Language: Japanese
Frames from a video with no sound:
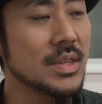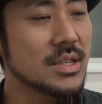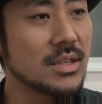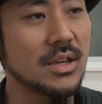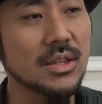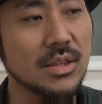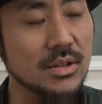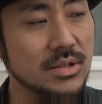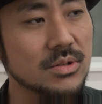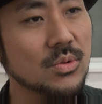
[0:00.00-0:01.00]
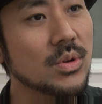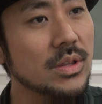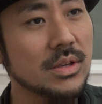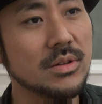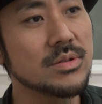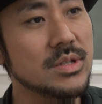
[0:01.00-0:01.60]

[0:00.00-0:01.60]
支え合ったりすることができる